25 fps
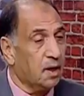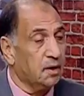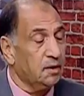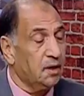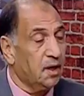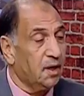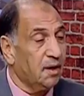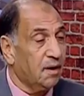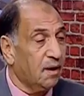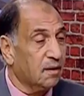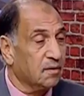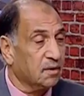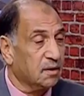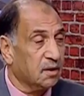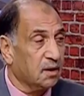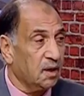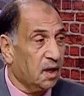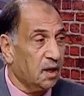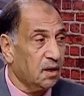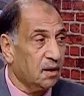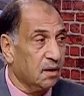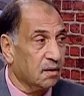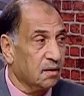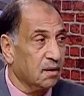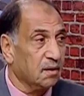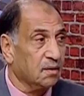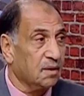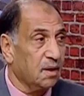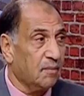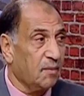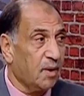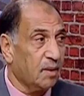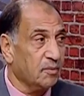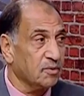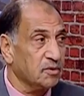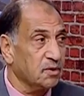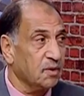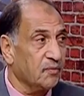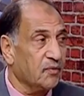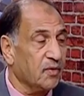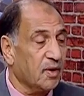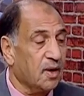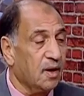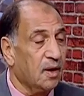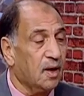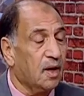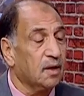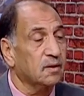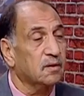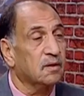كان علاقتنا مع المصريين في
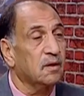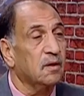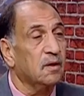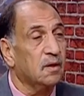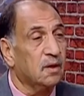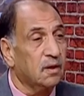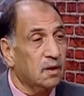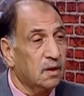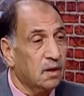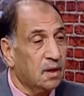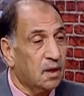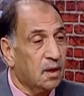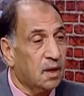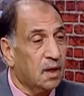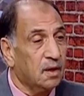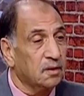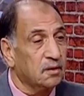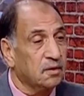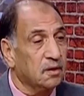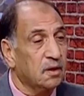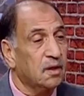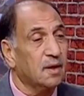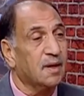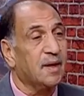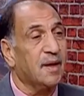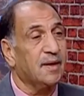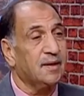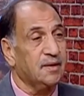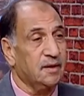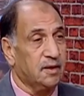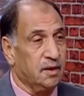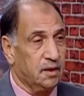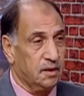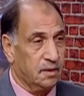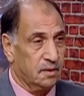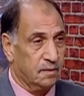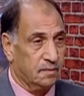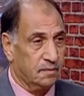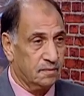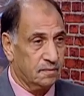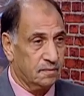الخارج عن طريق عن طريق الخارجيه